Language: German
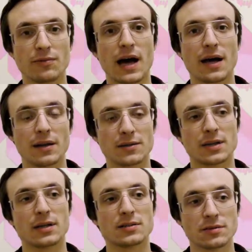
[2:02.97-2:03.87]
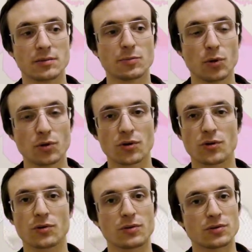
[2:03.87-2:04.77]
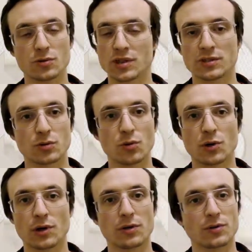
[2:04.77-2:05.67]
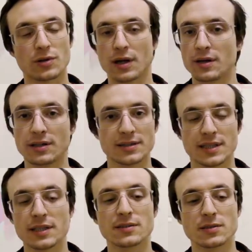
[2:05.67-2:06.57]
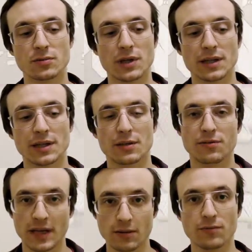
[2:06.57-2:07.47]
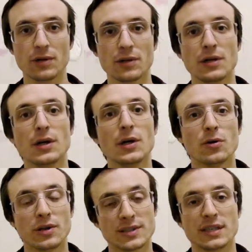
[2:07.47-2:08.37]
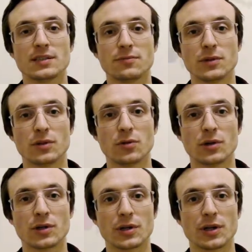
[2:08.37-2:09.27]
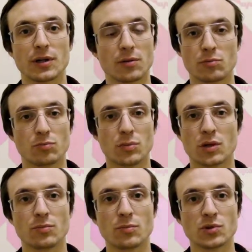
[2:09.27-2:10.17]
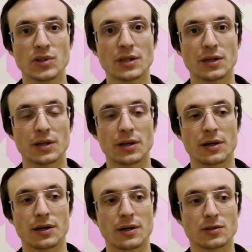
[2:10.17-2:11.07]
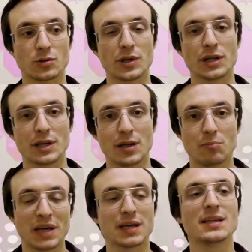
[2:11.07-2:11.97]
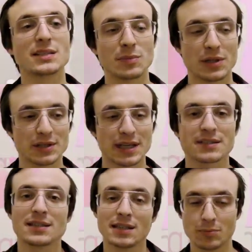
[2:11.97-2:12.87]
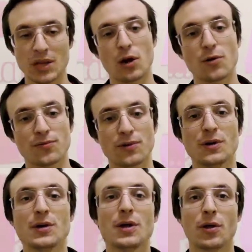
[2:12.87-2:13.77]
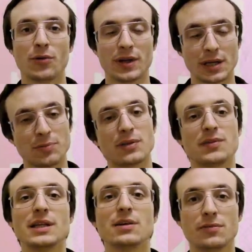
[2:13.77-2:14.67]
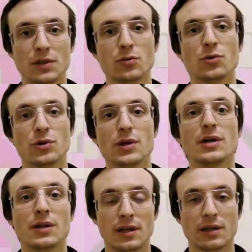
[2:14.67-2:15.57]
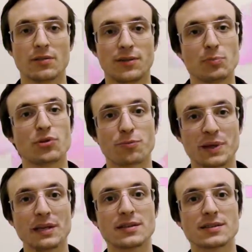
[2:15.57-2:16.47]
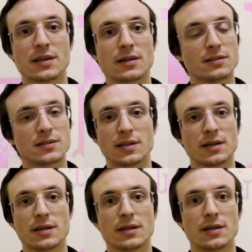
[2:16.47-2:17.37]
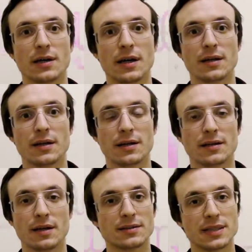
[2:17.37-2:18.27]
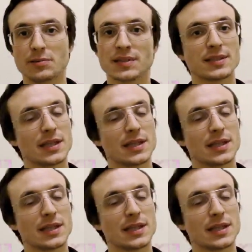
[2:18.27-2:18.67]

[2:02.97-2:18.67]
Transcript: waren, also alles, was mit Punkten und Zusatzkugeln und all diesen Dingen zu tun hatte, entfernt wurden und ersetzt wurden durch ähm, musikerzeugende Mechanismen. Das heißt, er nimmt auf und er gibt dir wieder, wie du den Flipper spielst, als äh, ein, ein, ein selbst